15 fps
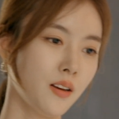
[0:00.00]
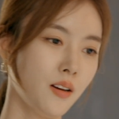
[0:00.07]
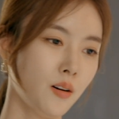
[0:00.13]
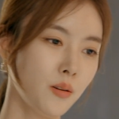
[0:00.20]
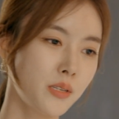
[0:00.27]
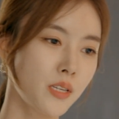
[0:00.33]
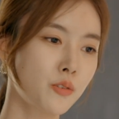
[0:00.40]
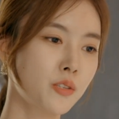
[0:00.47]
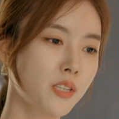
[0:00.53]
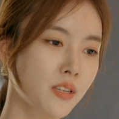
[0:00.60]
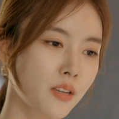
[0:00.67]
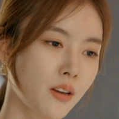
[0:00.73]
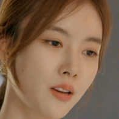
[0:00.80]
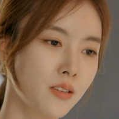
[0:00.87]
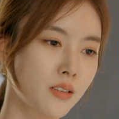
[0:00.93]
어제
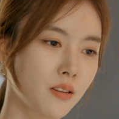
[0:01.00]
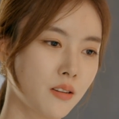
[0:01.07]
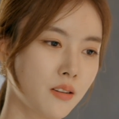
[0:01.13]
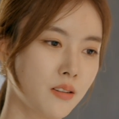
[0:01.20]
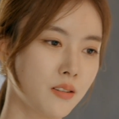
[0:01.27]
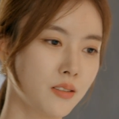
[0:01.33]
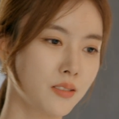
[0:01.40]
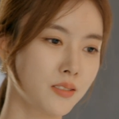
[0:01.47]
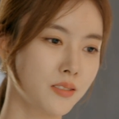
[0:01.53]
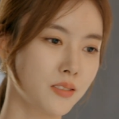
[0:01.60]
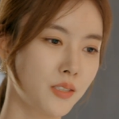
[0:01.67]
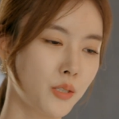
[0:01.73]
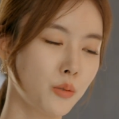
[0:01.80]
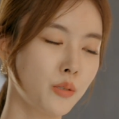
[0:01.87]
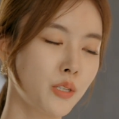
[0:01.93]
주차장에서
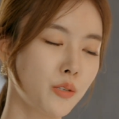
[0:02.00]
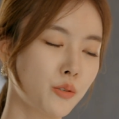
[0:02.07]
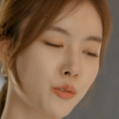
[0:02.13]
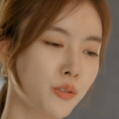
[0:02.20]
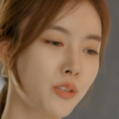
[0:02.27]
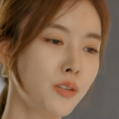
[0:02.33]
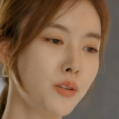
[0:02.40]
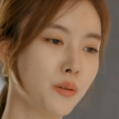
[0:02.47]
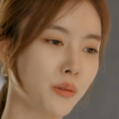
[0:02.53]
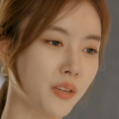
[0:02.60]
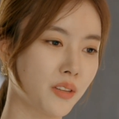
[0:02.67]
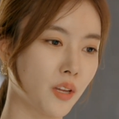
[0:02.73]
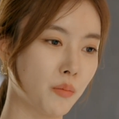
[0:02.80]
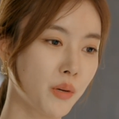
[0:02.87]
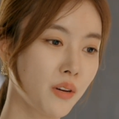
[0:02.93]
지호 씨 죽이려고
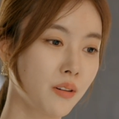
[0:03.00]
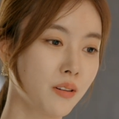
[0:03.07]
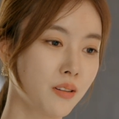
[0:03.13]
했다며?